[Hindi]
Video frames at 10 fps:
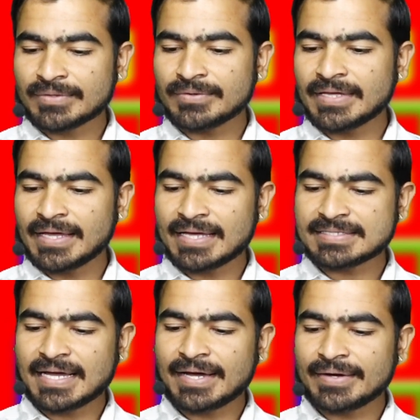तो ये
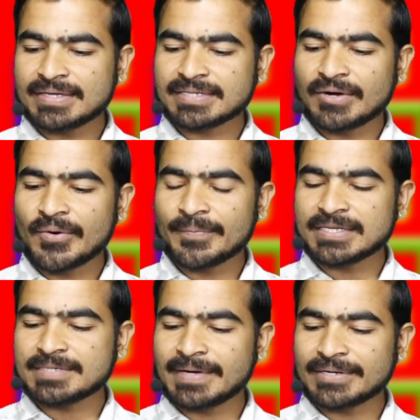ऐसा इसका होम
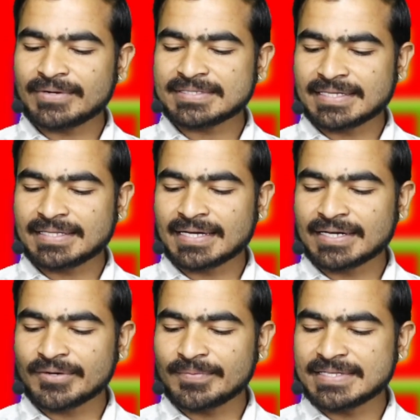पेज हमारे को ऐसा
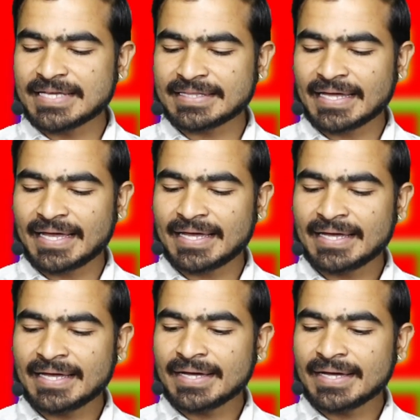देखने को मिल जाता है